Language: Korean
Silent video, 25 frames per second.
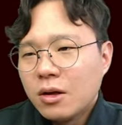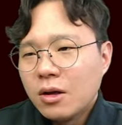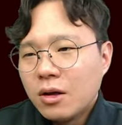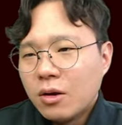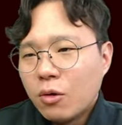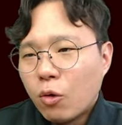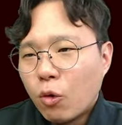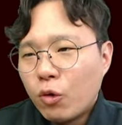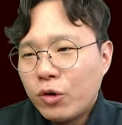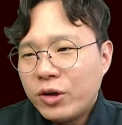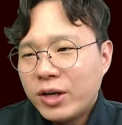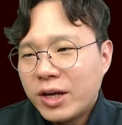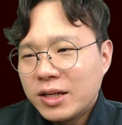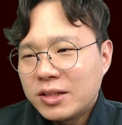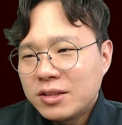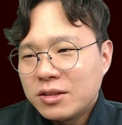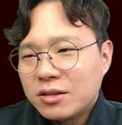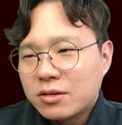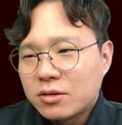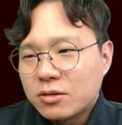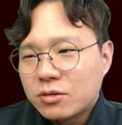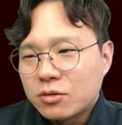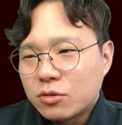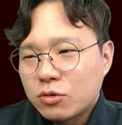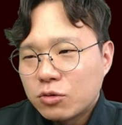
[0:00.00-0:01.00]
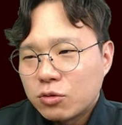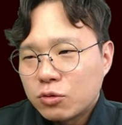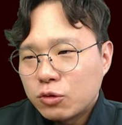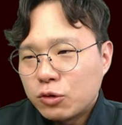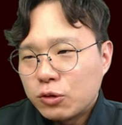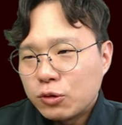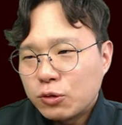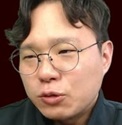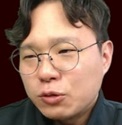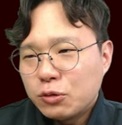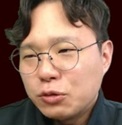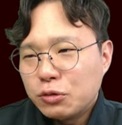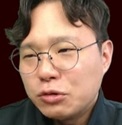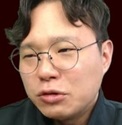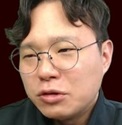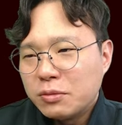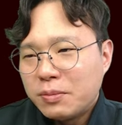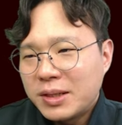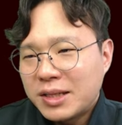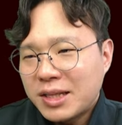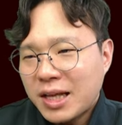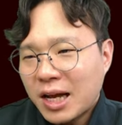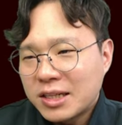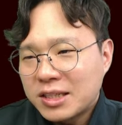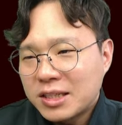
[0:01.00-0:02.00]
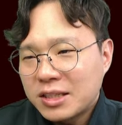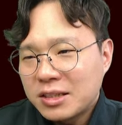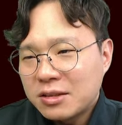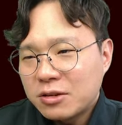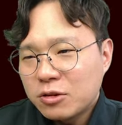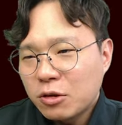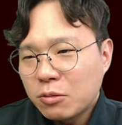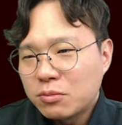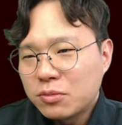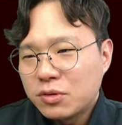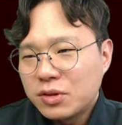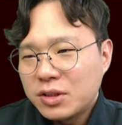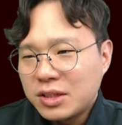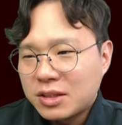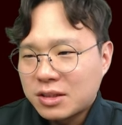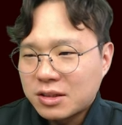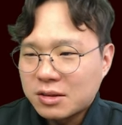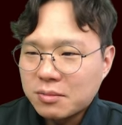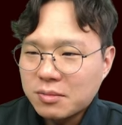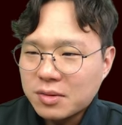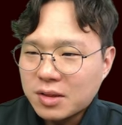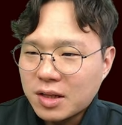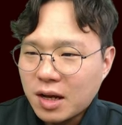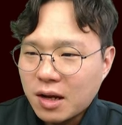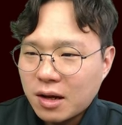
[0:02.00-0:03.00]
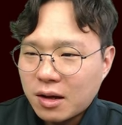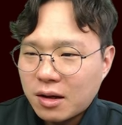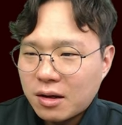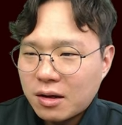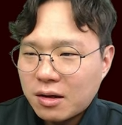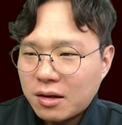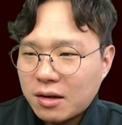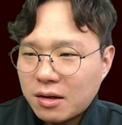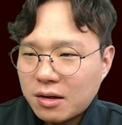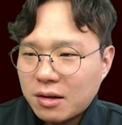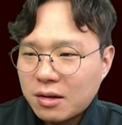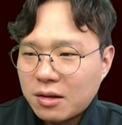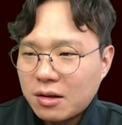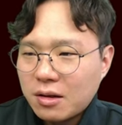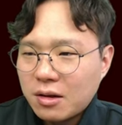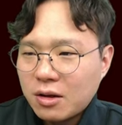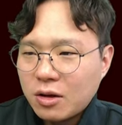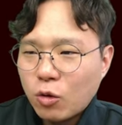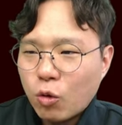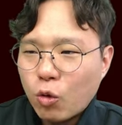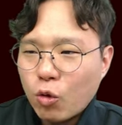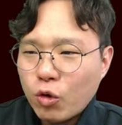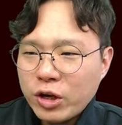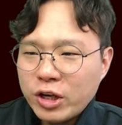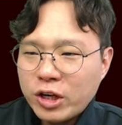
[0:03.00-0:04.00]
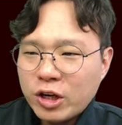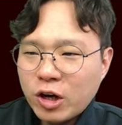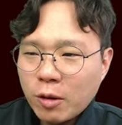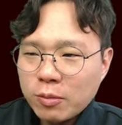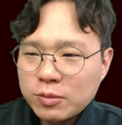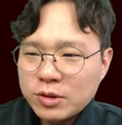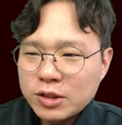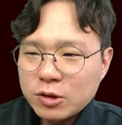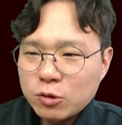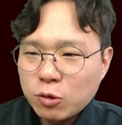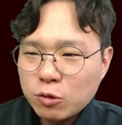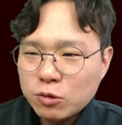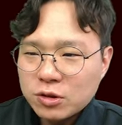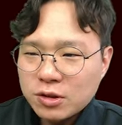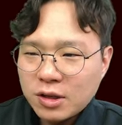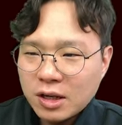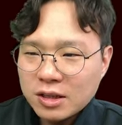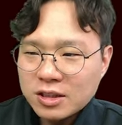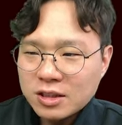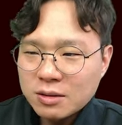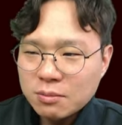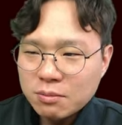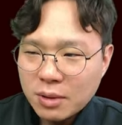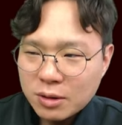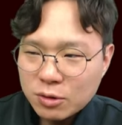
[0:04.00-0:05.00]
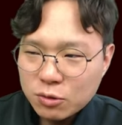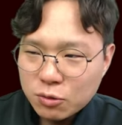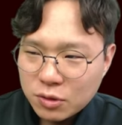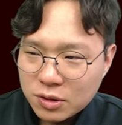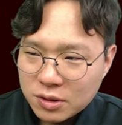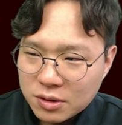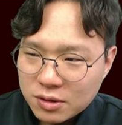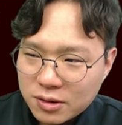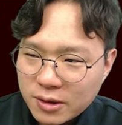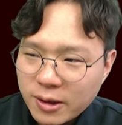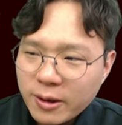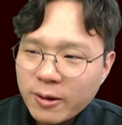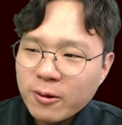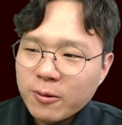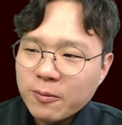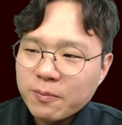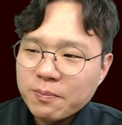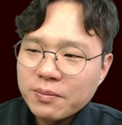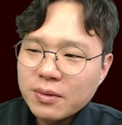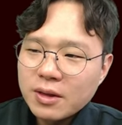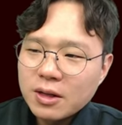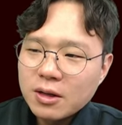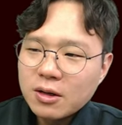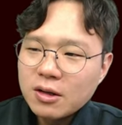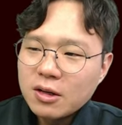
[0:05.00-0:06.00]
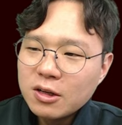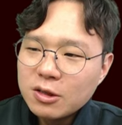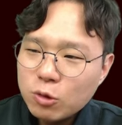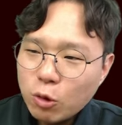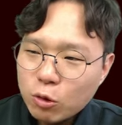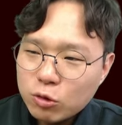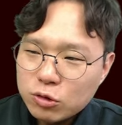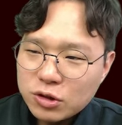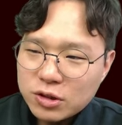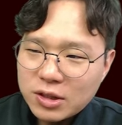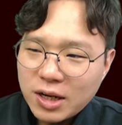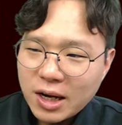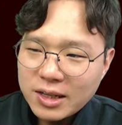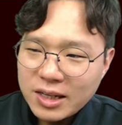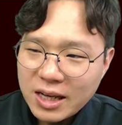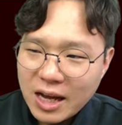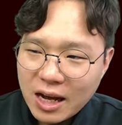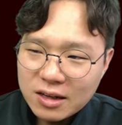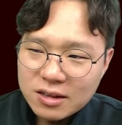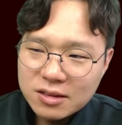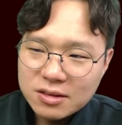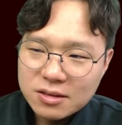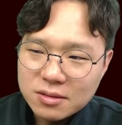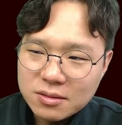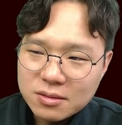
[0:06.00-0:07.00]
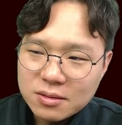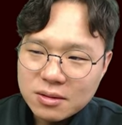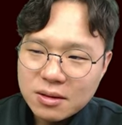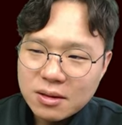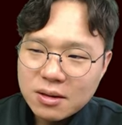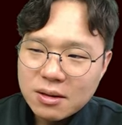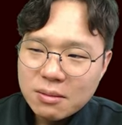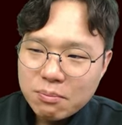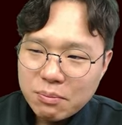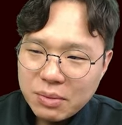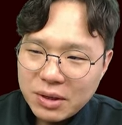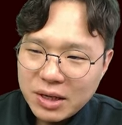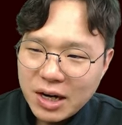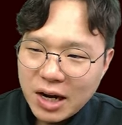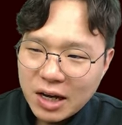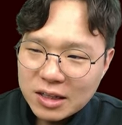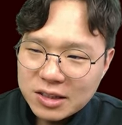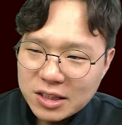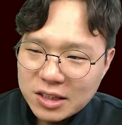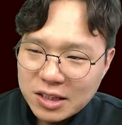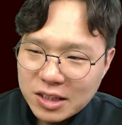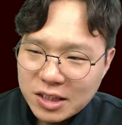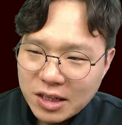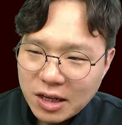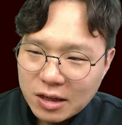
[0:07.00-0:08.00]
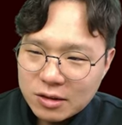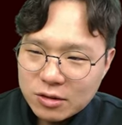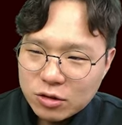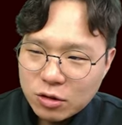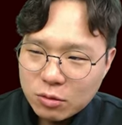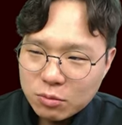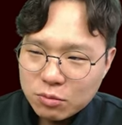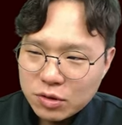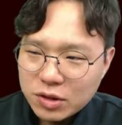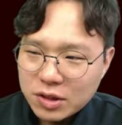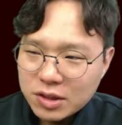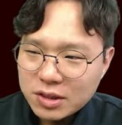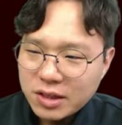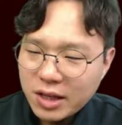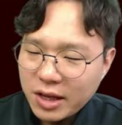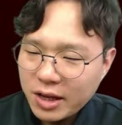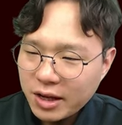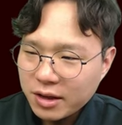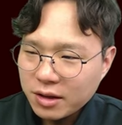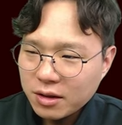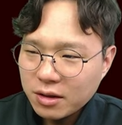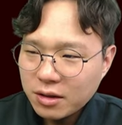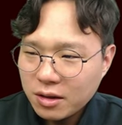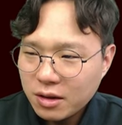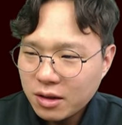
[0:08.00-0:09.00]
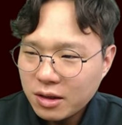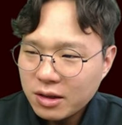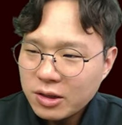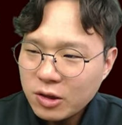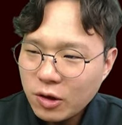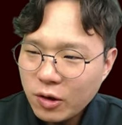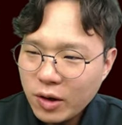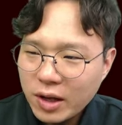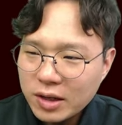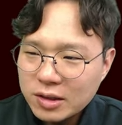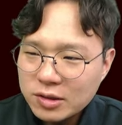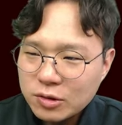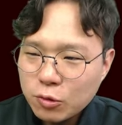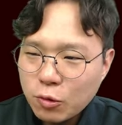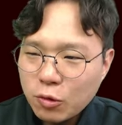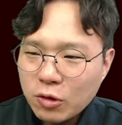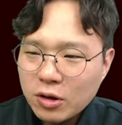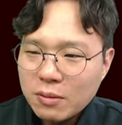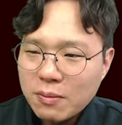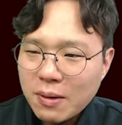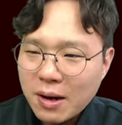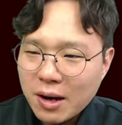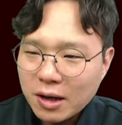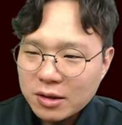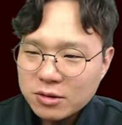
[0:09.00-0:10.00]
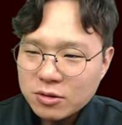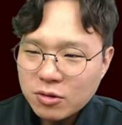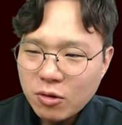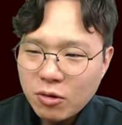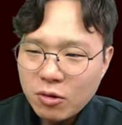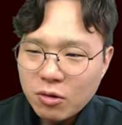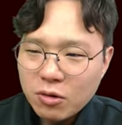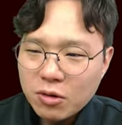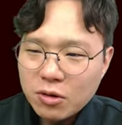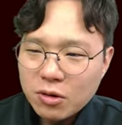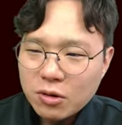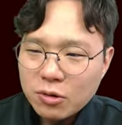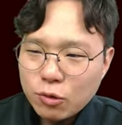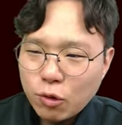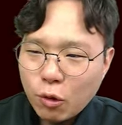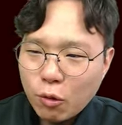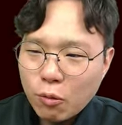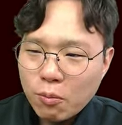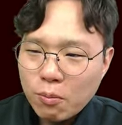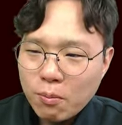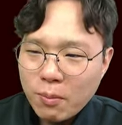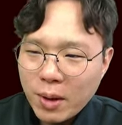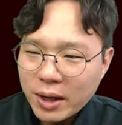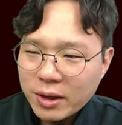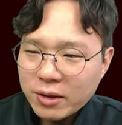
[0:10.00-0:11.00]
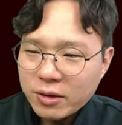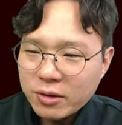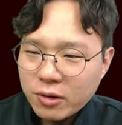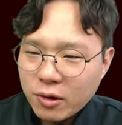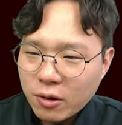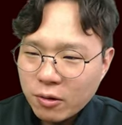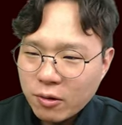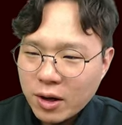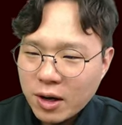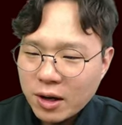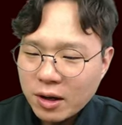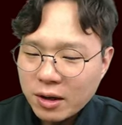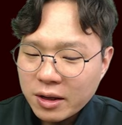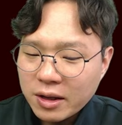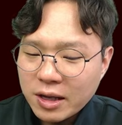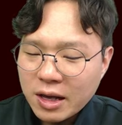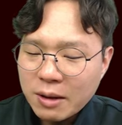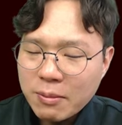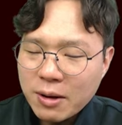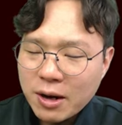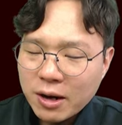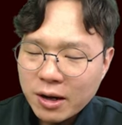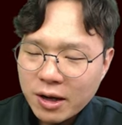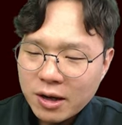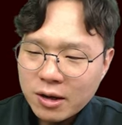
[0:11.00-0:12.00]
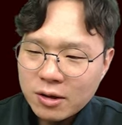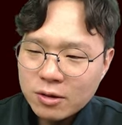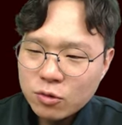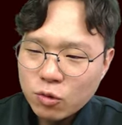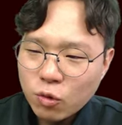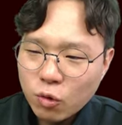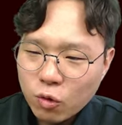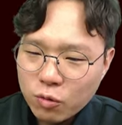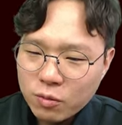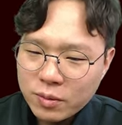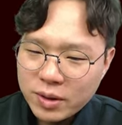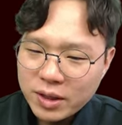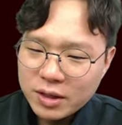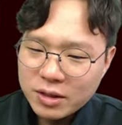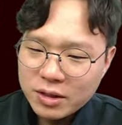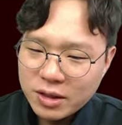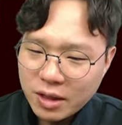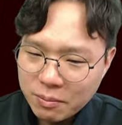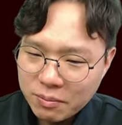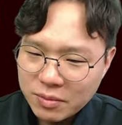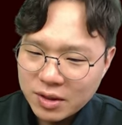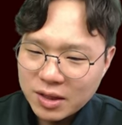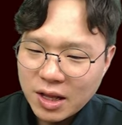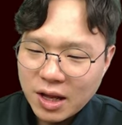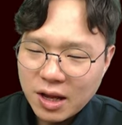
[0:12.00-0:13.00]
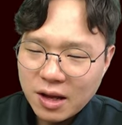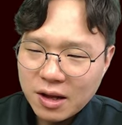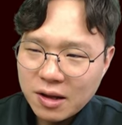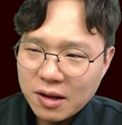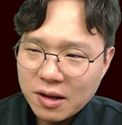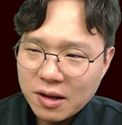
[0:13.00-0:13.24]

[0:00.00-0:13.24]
오이에는 쿠쿠르비타신 성분이 있습니다. 오이 껍질 독특한 쓴맛도 있는데요. 독특한 향은 피라진이라는 성분인데 혈액 응고를 막아서 동맥 경화 예방에 도움이 됩니다.